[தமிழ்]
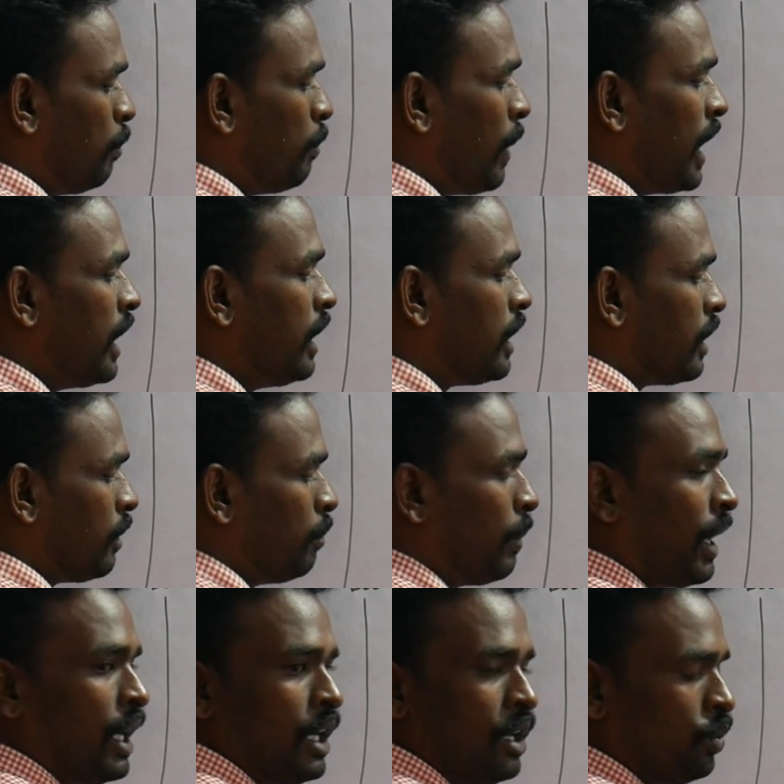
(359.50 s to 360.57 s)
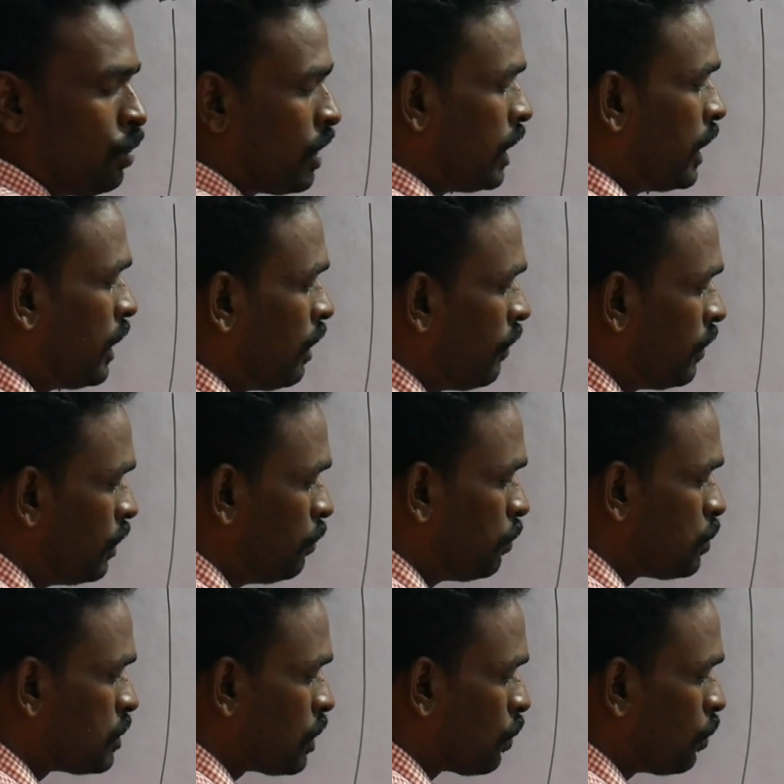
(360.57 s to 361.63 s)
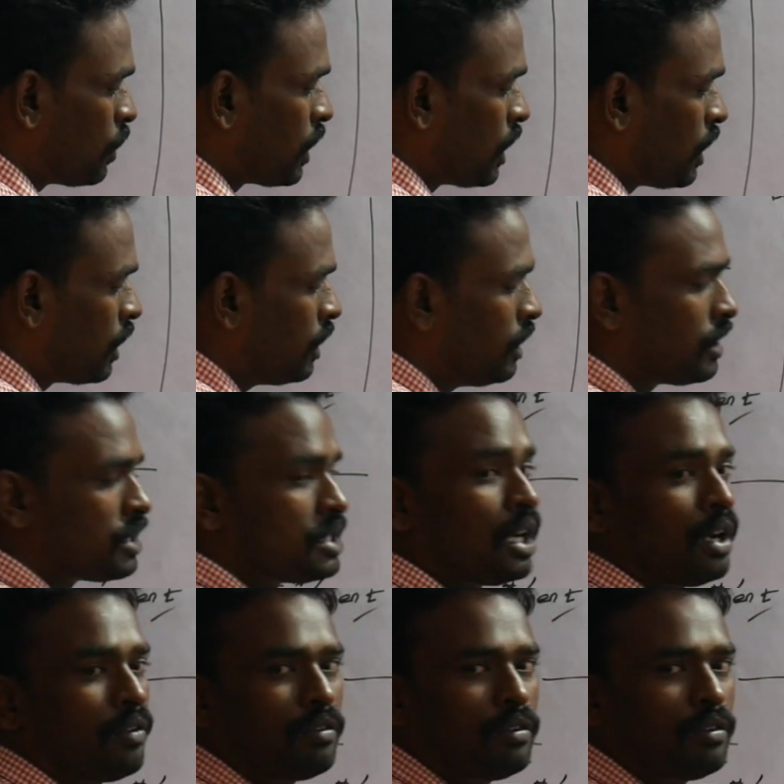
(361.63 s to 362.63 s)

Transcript: பைட் பைட்டுன்னு ஒரு டேட்டா வந்து புதுசாக கொடுக்குறாங்க இது ஜா